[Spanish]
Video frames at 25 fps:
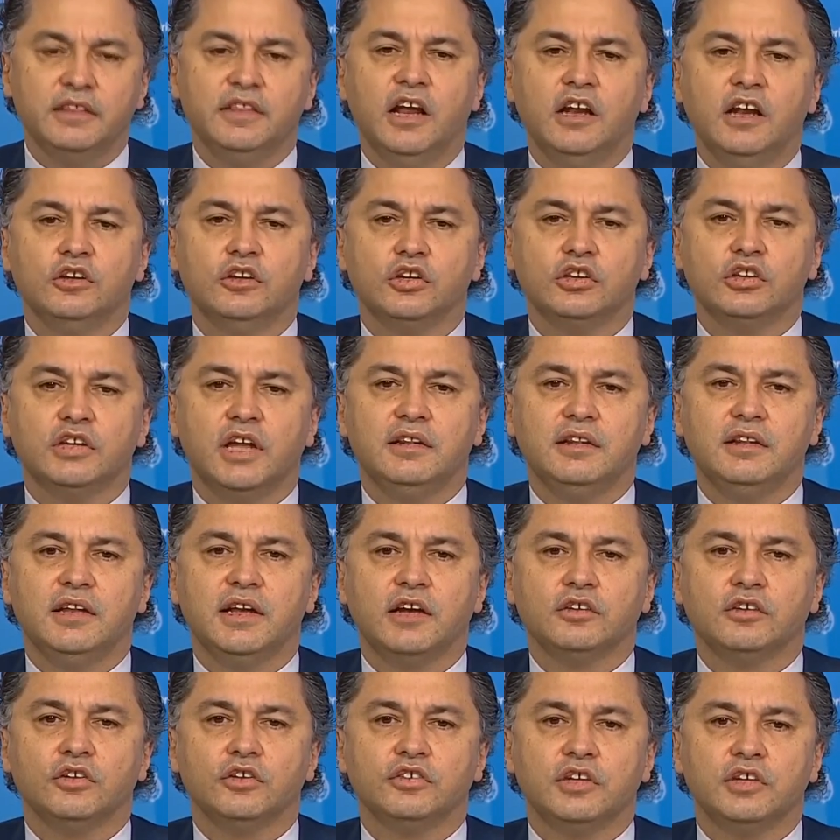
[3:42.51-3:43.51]
Del total de
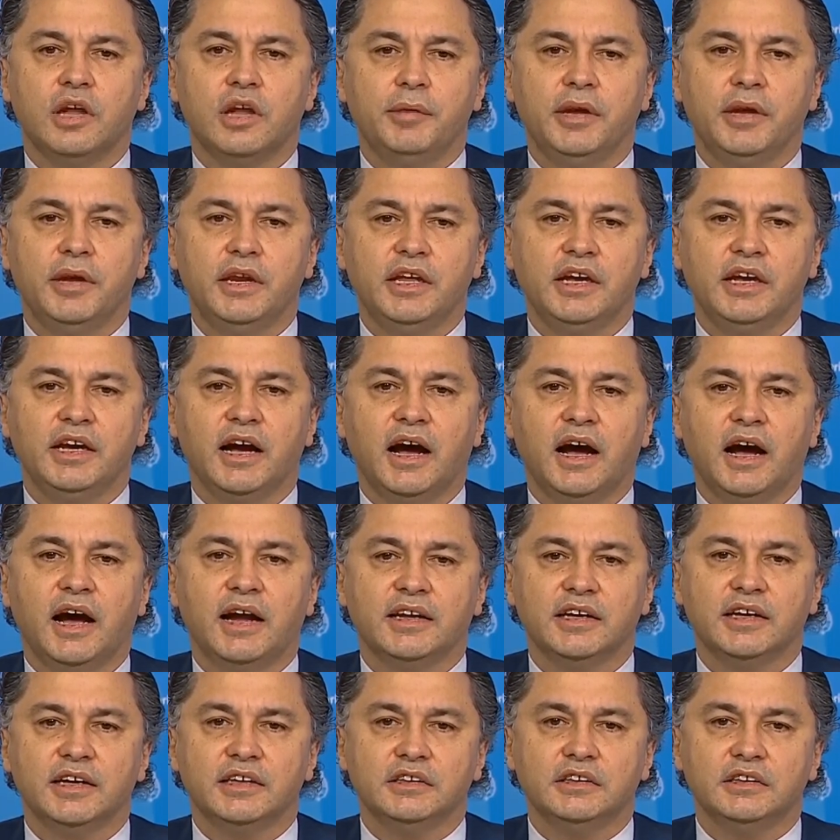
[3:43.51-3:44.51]
casos en América,
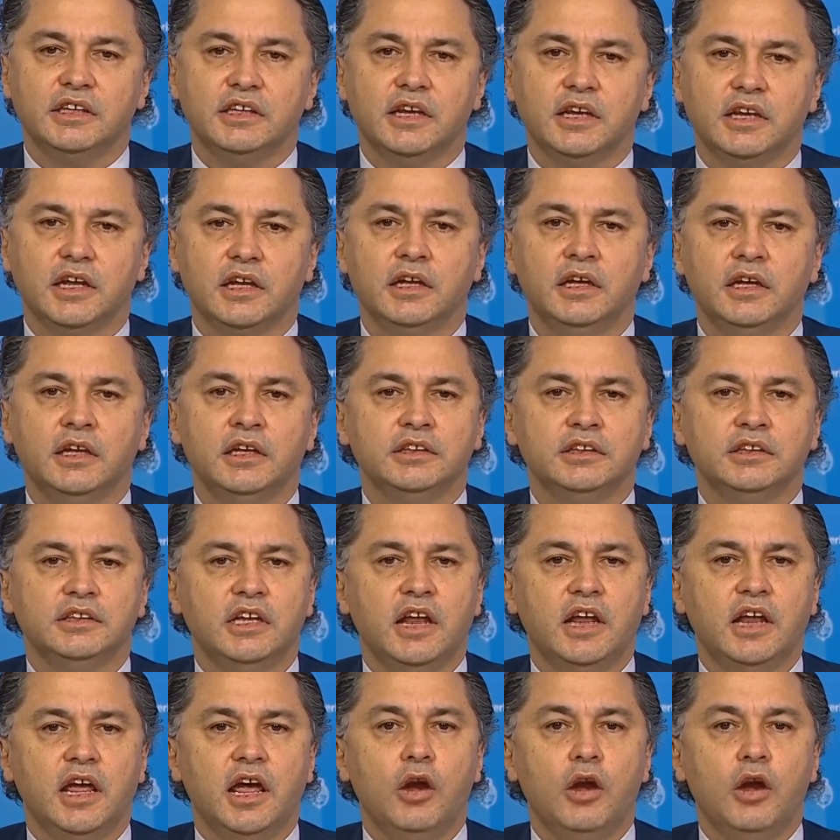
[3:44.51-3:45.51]
Argentina
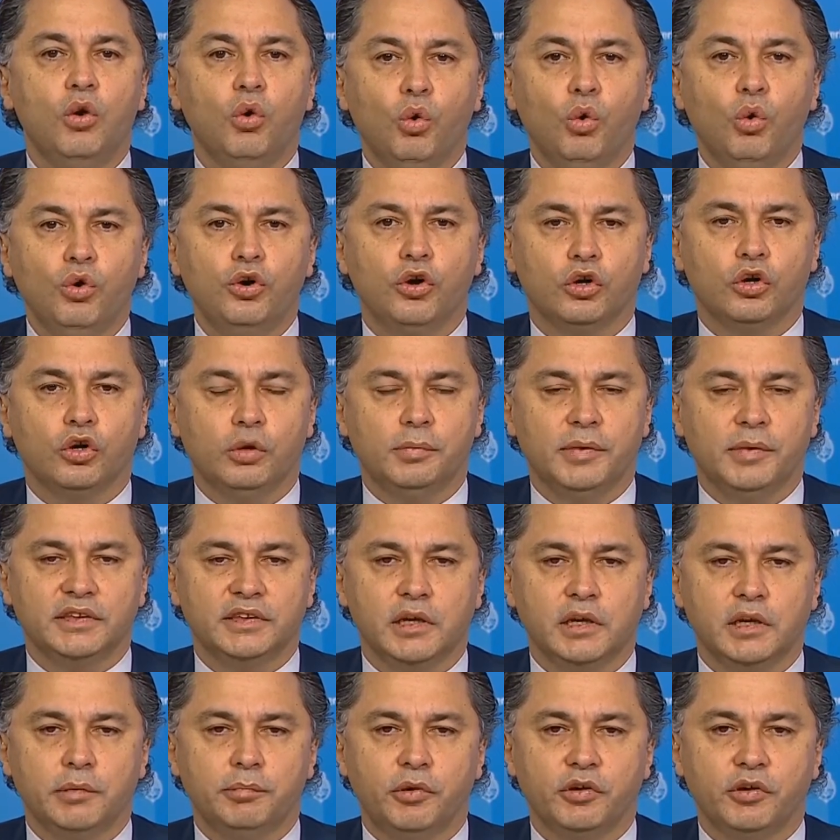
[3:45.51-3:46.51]
tiene el
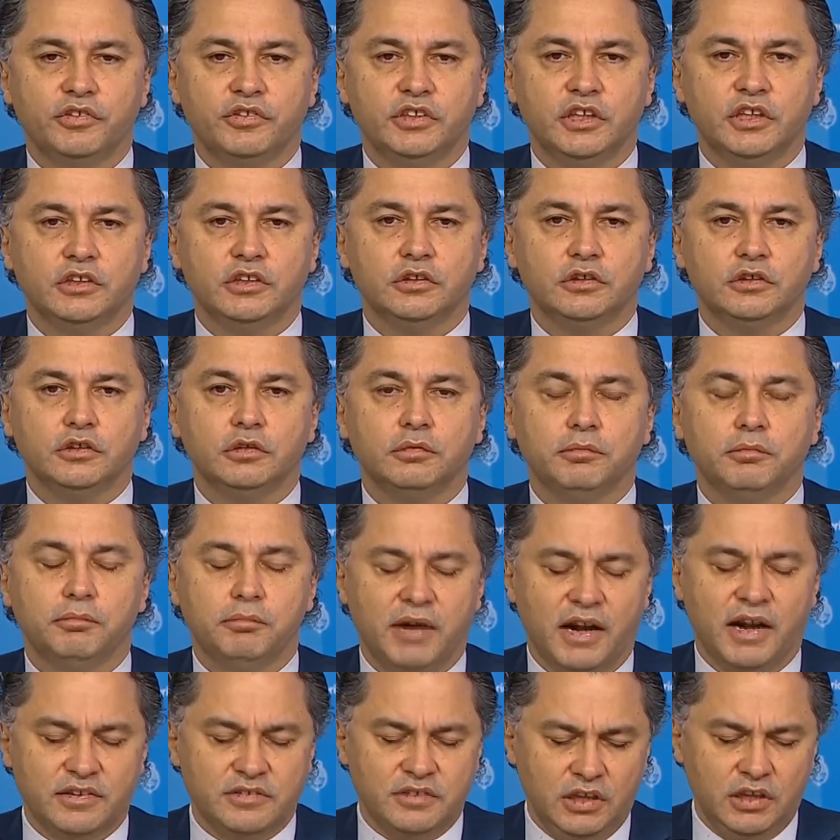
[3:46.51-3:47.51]
1,3%,
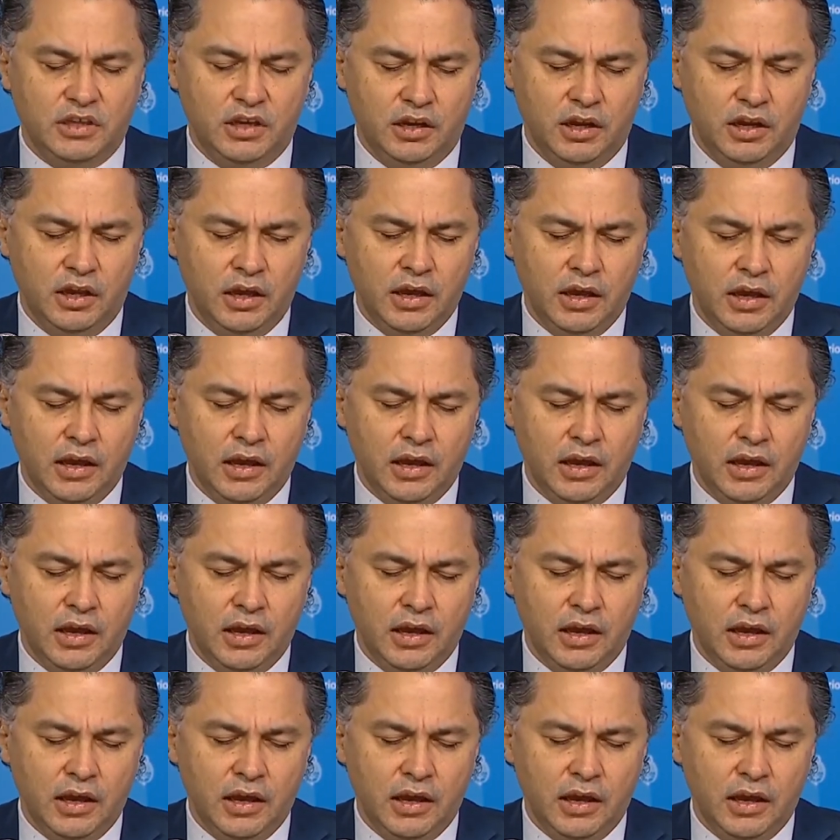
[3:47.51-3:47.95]
Brasil